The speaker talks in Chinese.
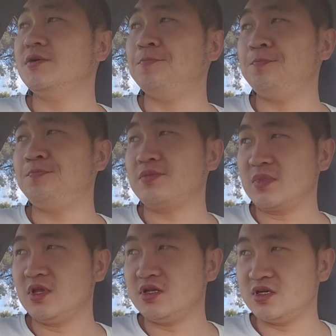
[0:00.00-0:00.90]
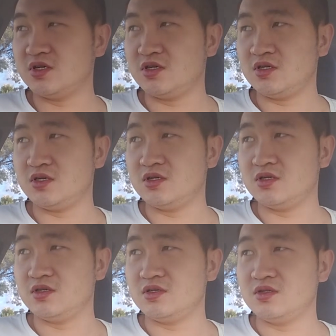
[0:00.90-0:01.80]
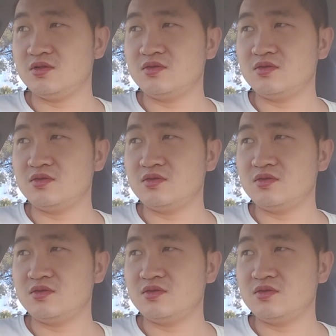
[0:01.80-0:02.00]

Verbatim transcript: 嗯，这个